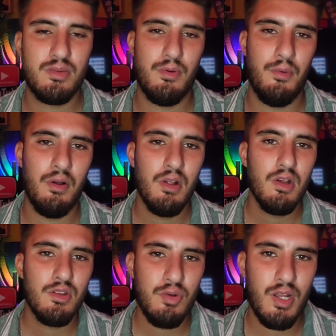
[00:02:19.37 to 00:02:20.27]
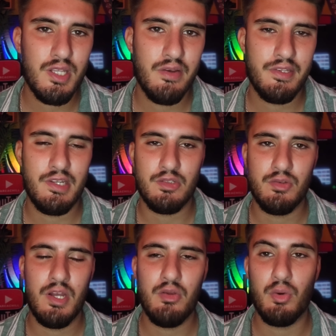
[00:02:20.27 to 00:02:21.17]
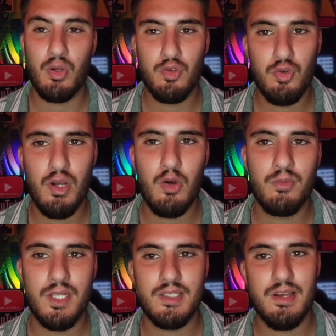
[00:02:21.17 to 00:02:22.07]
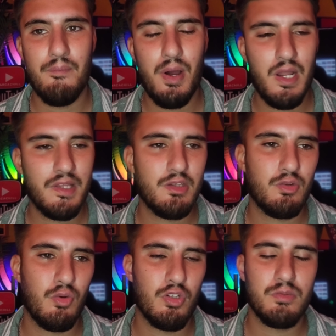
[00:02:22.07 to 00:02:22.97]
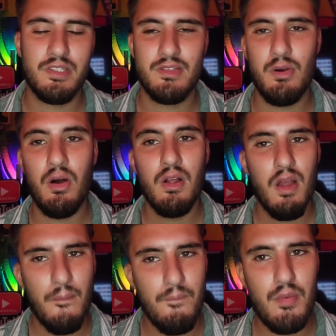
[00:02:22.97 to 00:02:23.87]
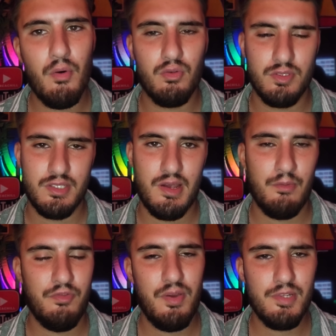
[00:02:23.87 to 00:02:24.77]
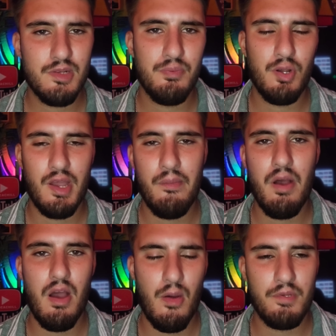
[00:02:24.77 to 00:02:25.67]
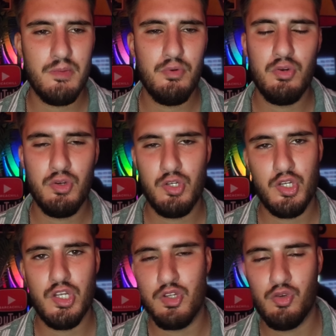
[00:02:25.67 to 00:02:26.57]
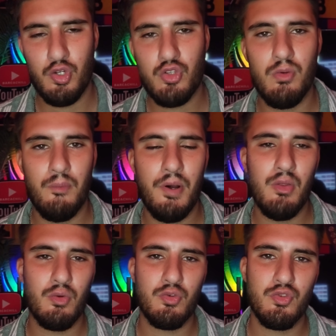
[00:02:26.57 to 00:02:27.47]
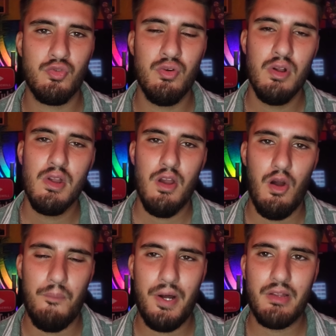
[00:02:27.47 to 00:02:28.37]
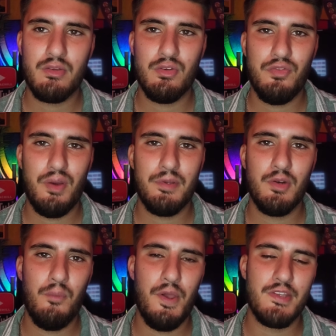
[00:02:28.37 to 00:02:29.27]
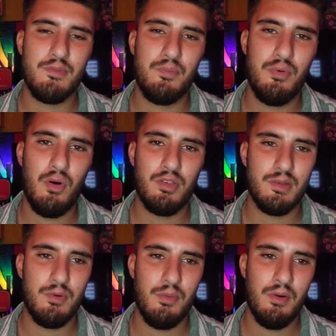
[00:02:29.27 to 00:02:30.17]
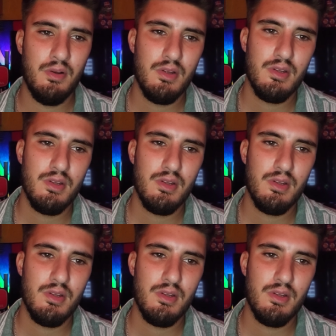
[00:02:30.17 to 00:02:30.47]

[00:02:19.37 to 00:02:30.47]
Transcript: simplement de la traîne internationale. Donc quand tu regardes comme ça, ça n'a pas l'air d'être une grosse blessure. Mais bon, ça me fait un petit peu quand même un petit peu chier, tu vois, je te mens pas. Donc du coup, euh, pas de Fermin Lopez pour euh, simplement